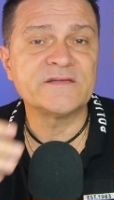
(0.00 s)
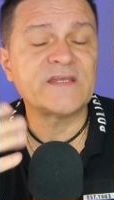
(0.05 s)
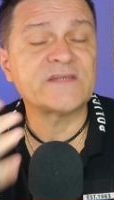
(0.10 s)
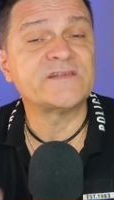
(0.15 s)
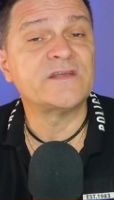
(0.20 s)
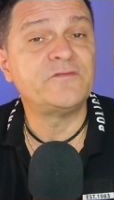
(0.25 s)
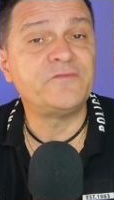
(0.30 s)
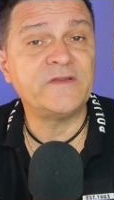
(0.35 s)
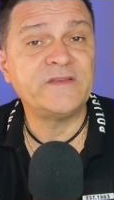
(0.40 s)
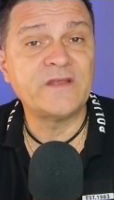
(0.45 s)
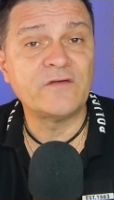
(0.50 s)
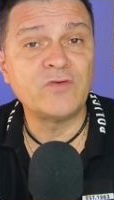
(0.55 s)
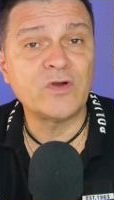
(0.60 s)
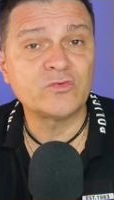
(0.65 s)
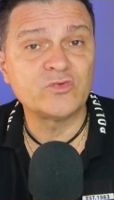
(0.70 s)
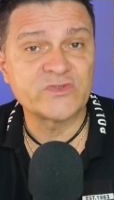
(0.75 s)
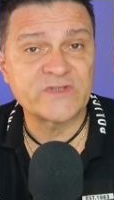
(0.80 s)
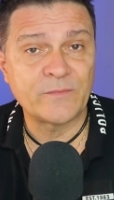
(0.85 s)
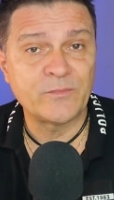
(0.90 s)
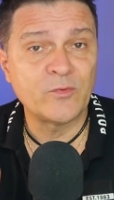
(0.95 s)
Ça, c'est le fait
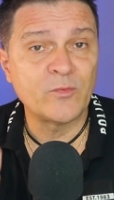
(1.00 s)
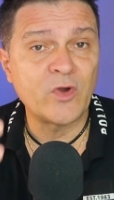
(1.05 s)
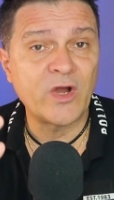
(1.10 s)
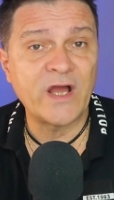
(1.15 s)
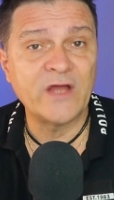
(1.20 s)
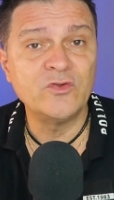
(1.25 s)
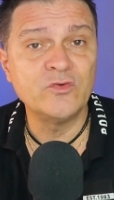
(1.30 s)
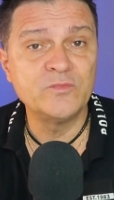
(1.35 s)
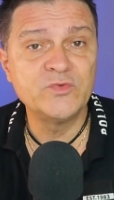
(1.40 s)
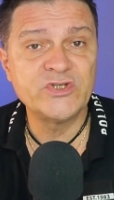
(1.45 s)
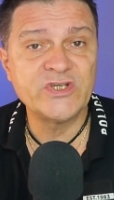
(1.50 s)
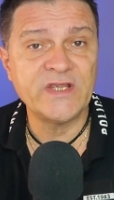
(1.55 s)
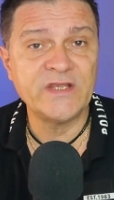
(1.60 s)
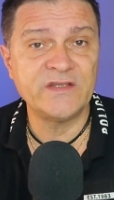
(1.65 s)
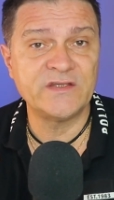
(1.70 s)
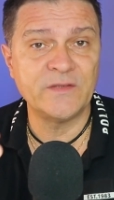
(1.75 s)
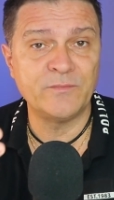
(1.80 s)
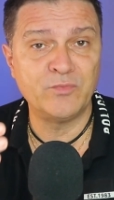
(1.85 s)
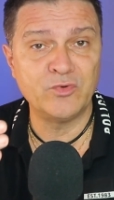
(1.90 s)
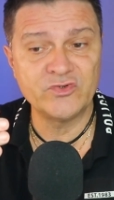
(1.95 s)
d'avoir tout simplement un objet
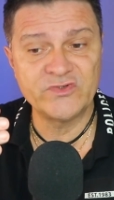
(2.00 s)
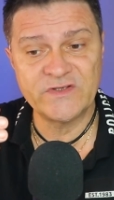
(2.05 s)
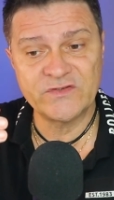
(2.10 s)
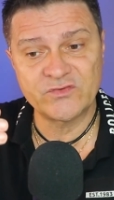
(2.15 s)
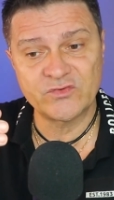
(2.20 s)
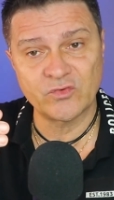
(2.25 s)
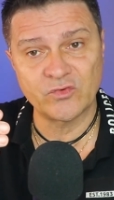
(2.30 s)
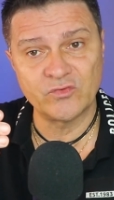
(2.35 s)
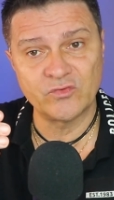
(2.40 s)
qui est posé sur